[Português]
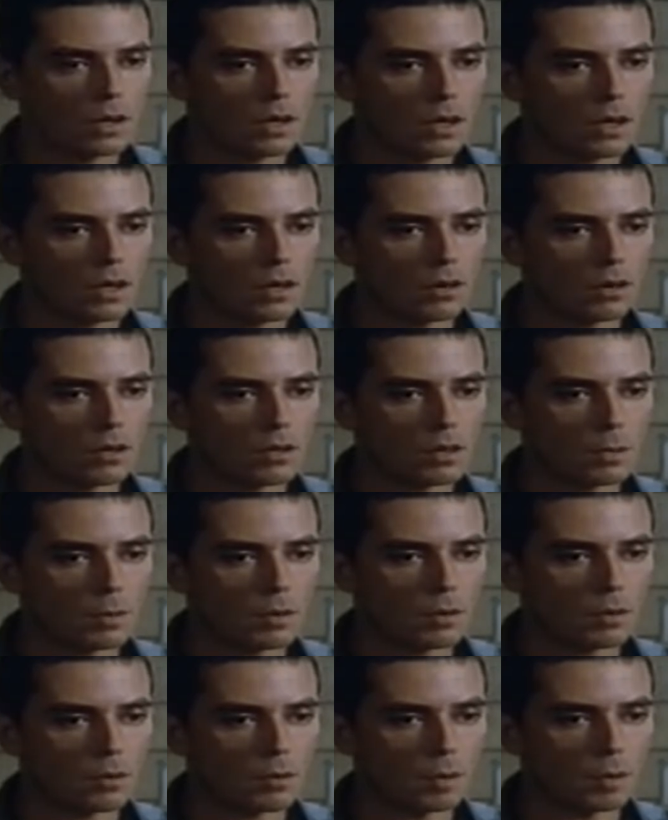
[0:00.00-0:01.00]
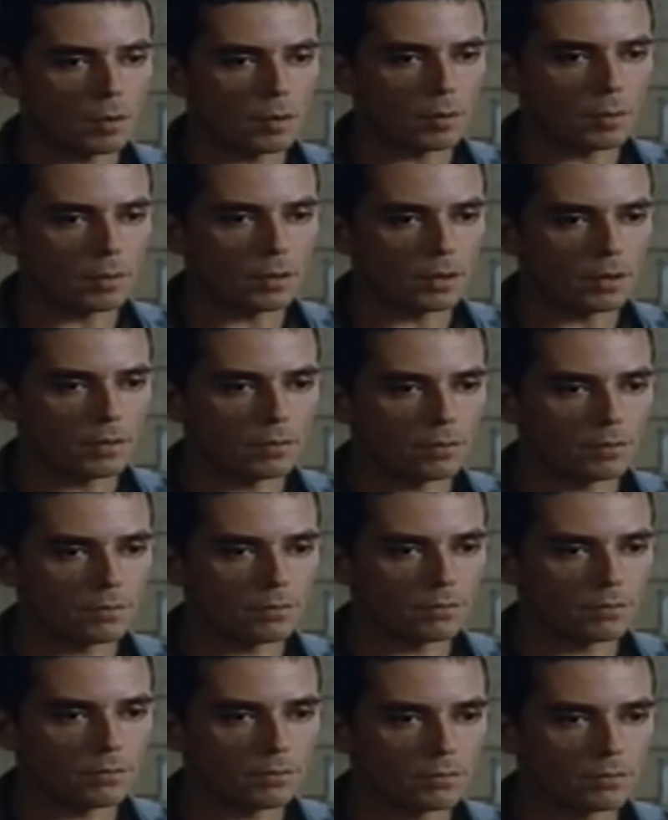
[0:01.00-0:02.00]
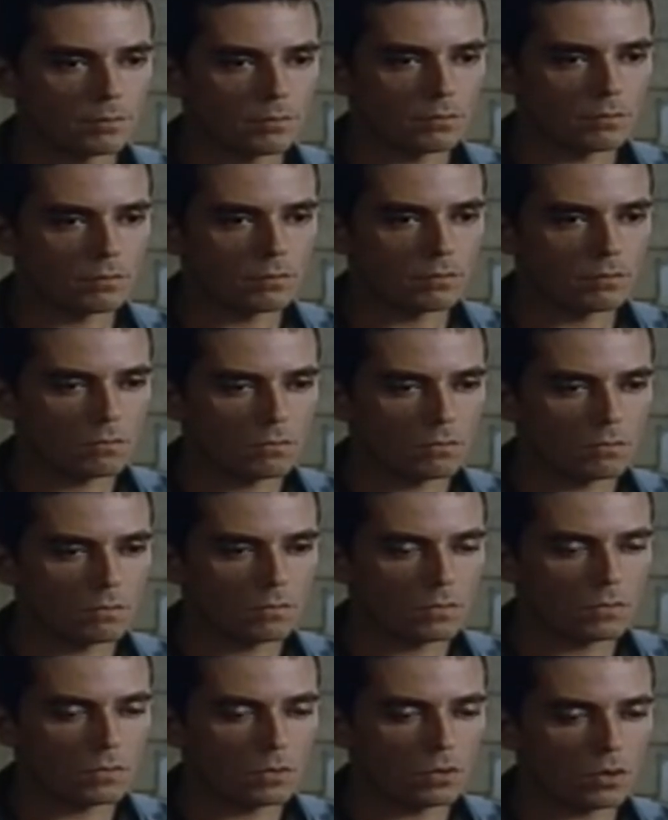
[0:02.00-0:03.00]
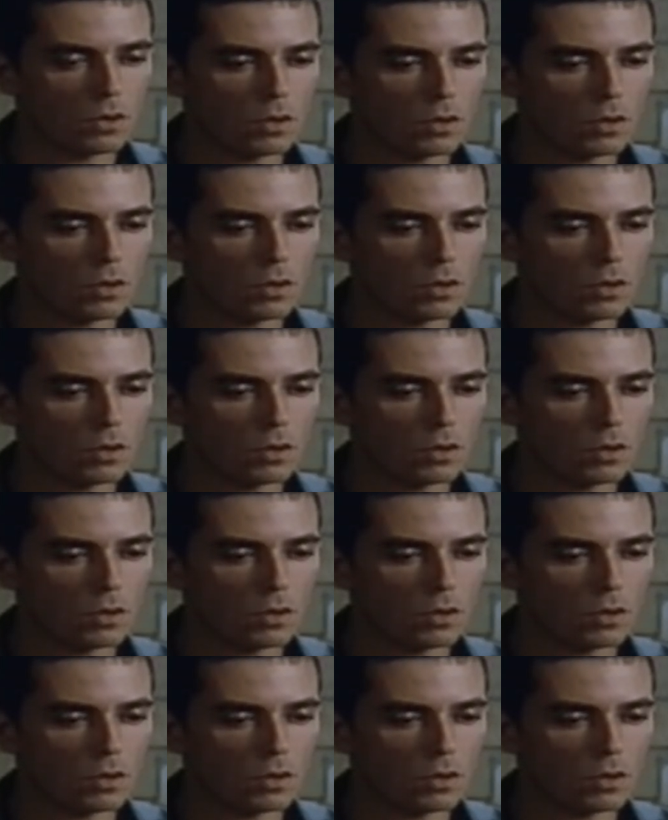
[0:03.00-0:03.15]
Eu agradeço que se preocupe por mim. No